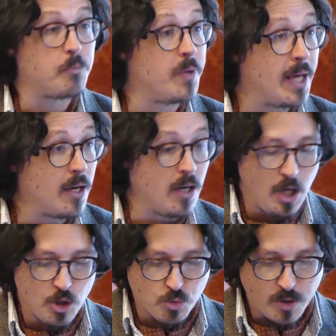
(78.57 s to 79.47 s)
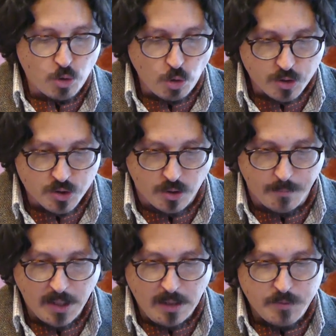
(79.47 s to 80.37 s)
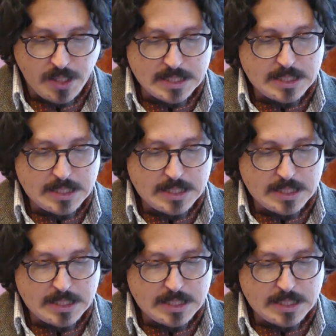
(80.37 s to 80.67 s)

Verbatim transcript: Denn, so in Kürze, die